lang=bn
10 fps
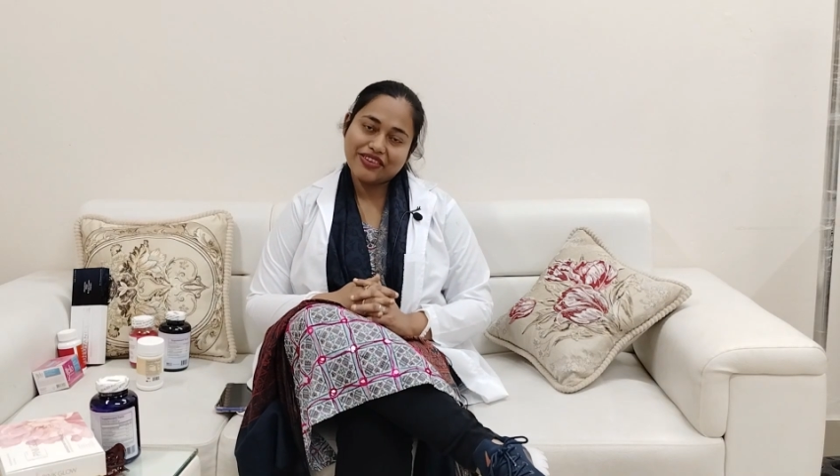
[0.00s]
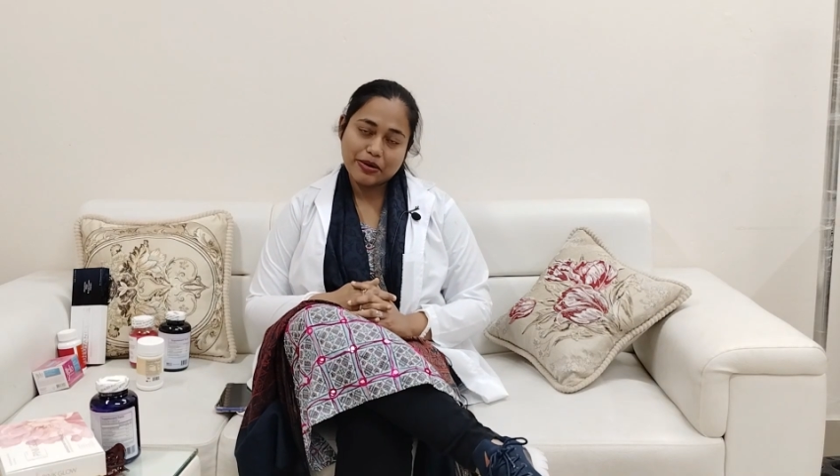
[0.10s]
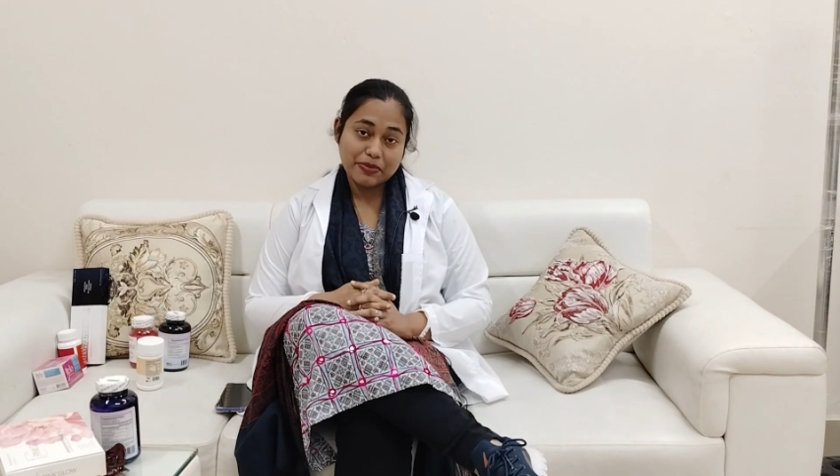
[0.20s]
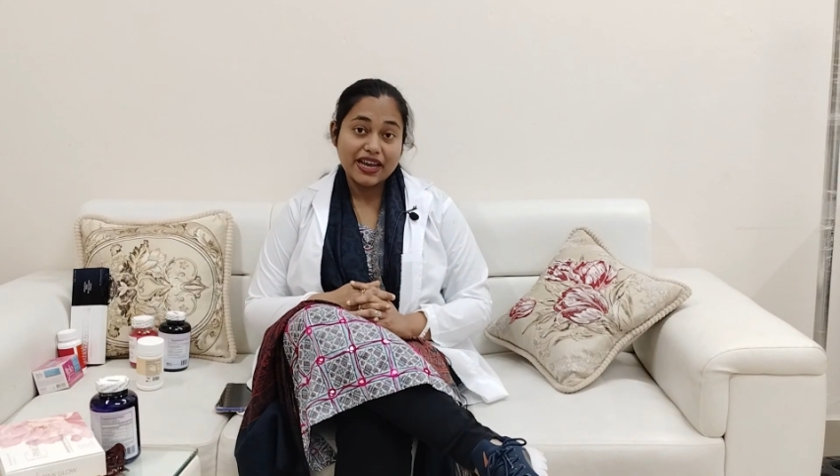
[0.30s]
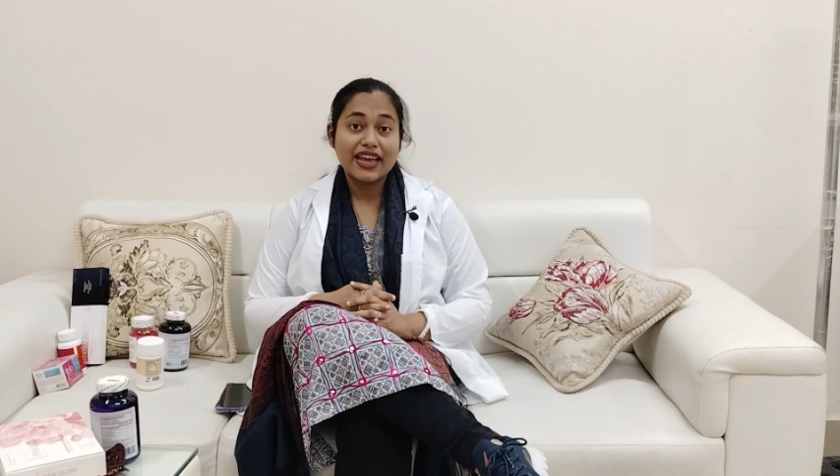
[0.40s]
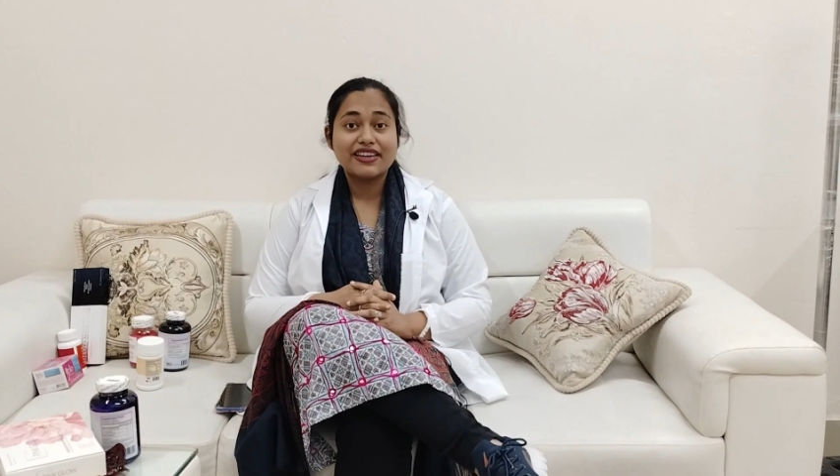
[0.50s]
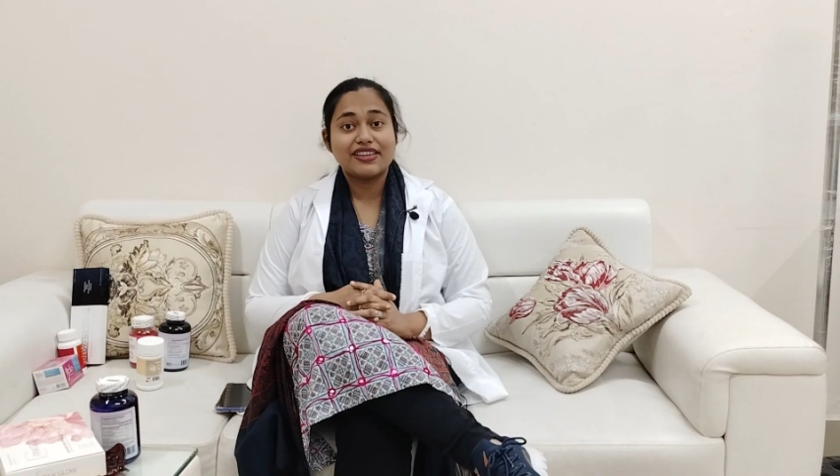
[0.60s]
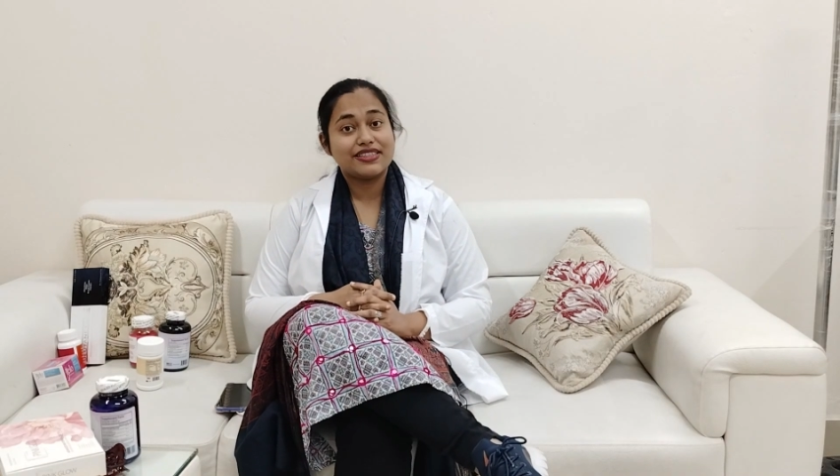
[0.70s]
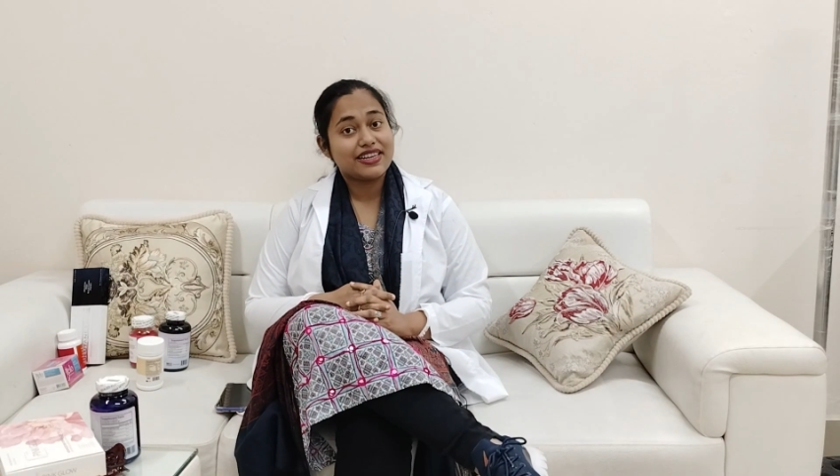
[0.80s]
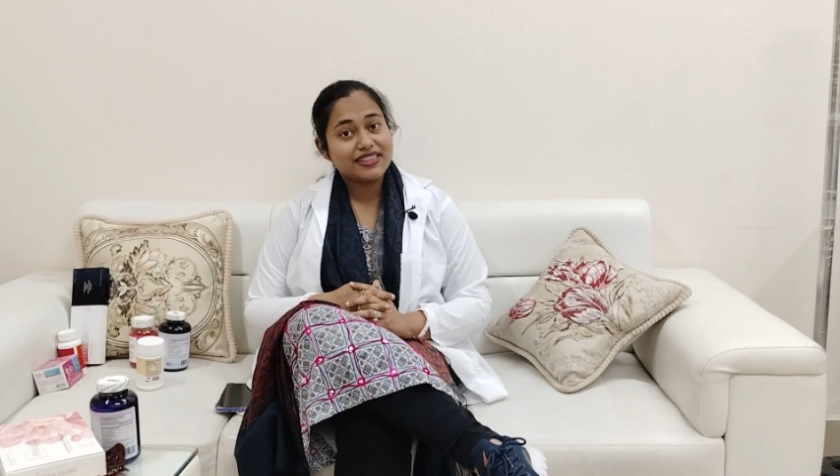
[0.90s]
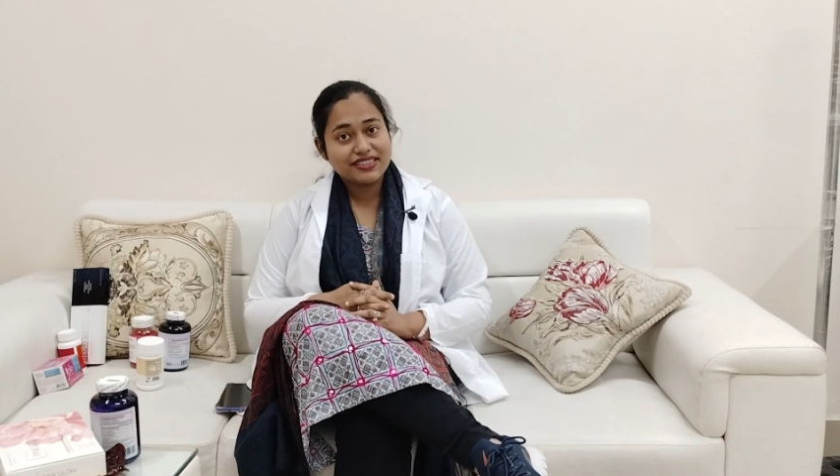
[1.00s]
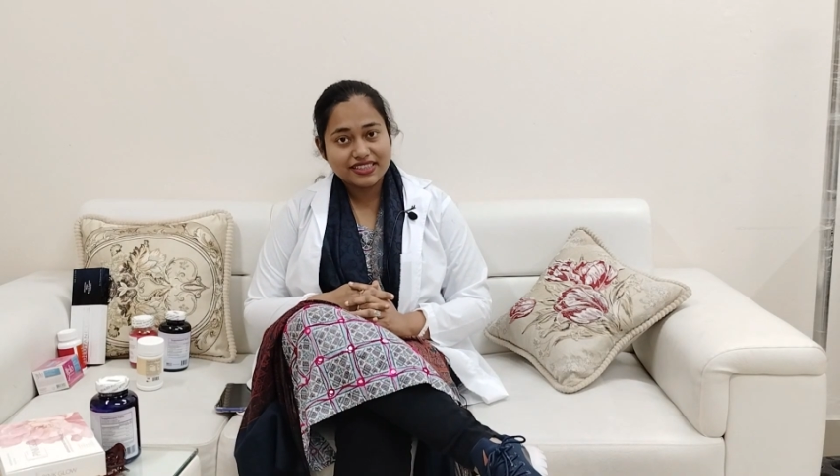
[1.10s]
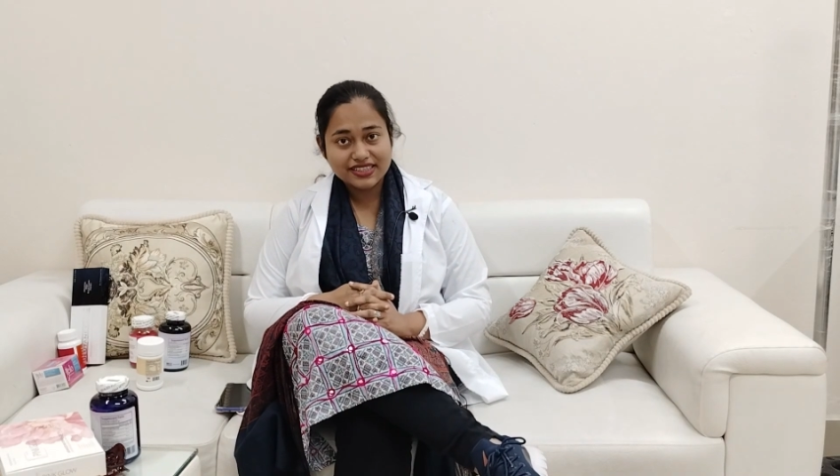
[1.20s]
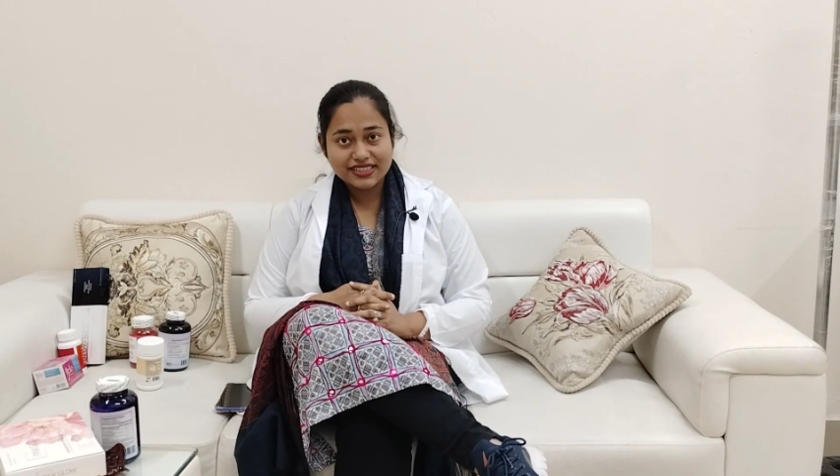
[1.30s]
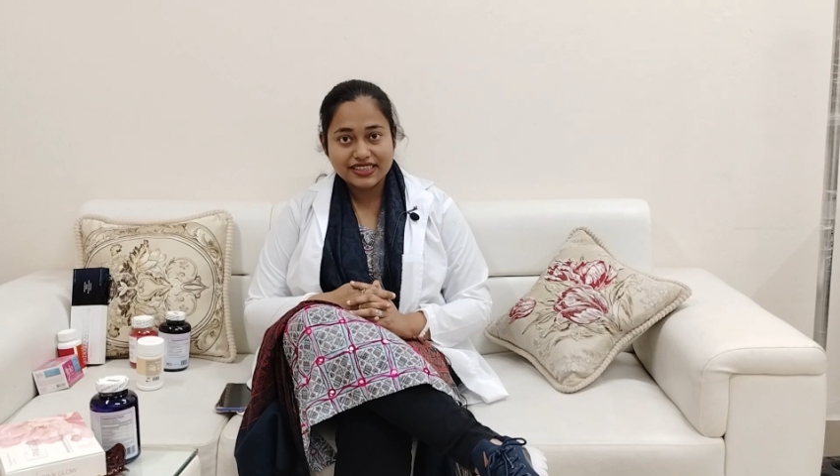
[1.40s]
ফার্মা অ্যান্ড লেজার
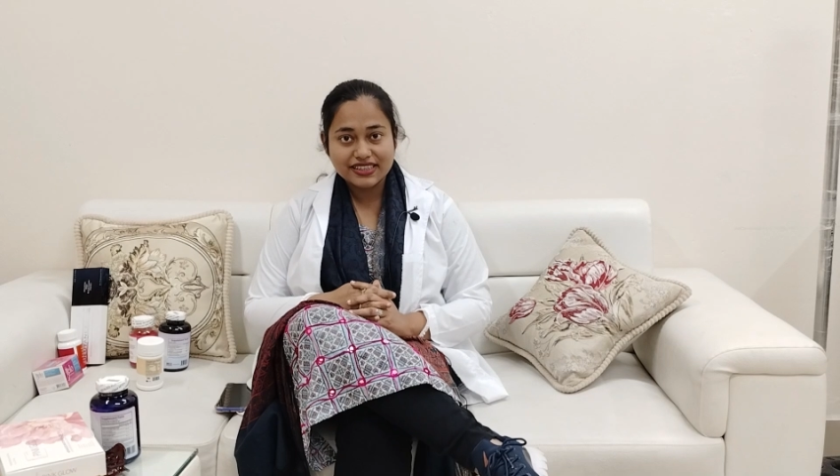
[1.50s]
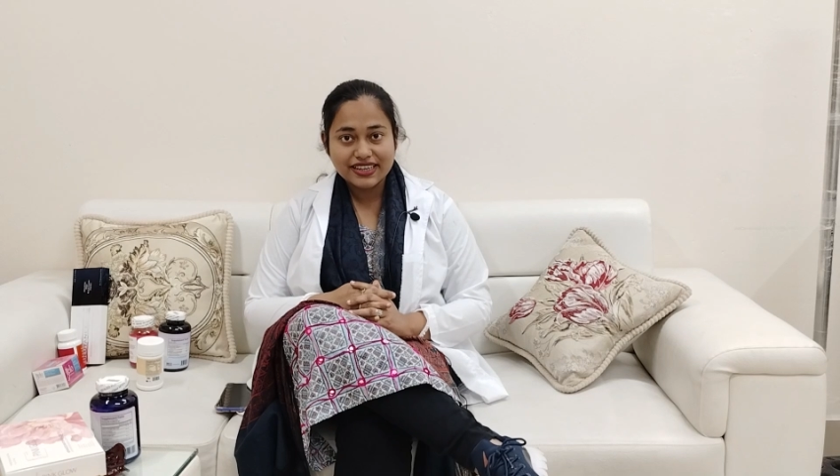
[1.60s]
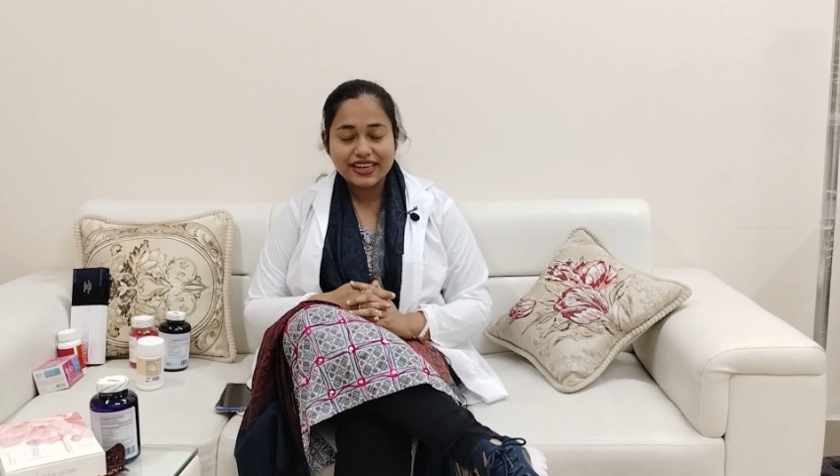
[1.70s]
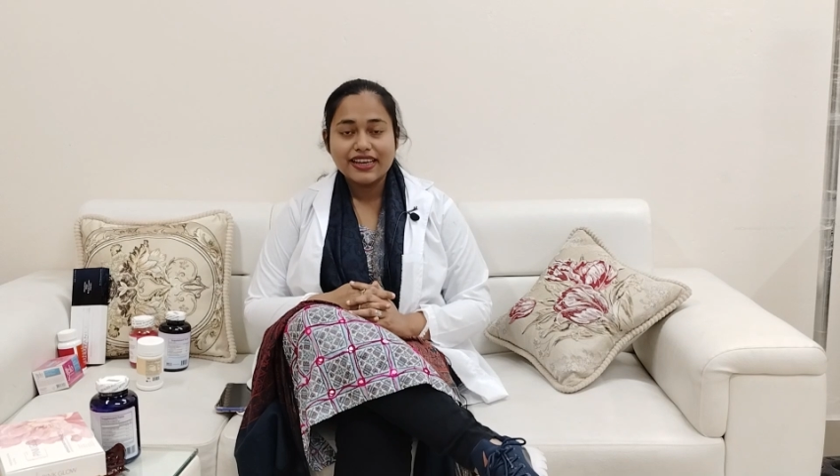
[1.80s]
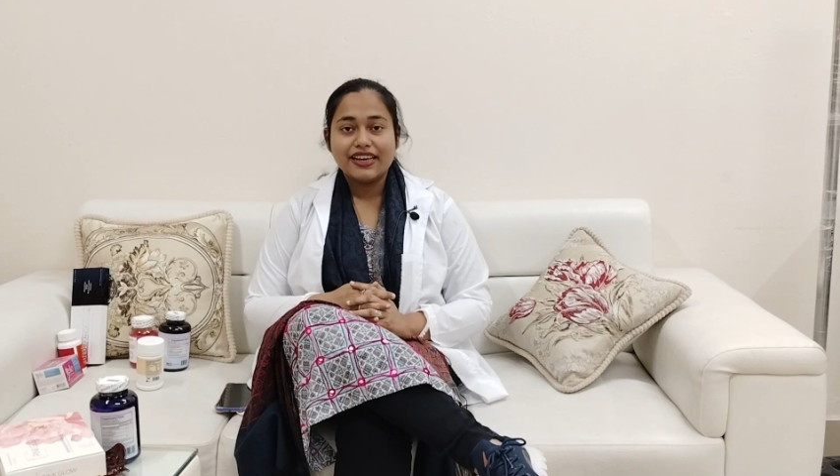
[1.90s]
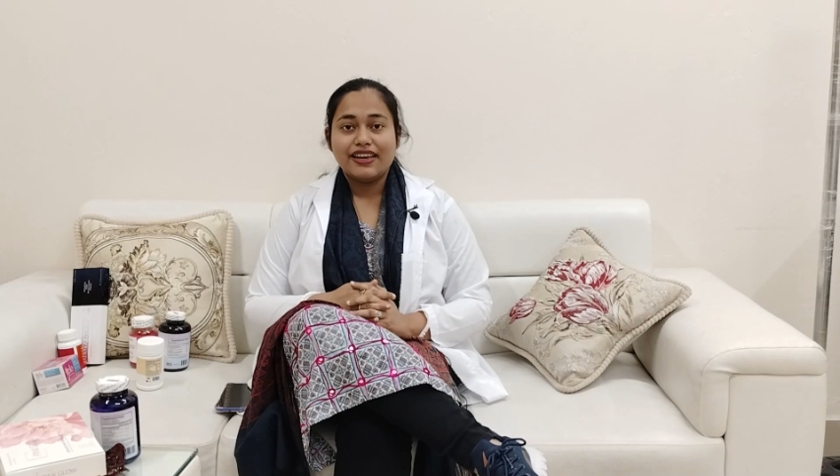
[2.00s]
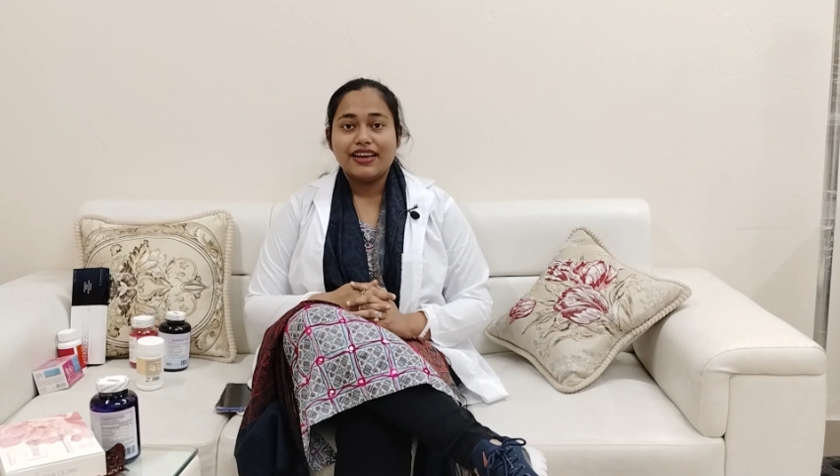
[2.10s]
এস্থেটিক সেন্টারে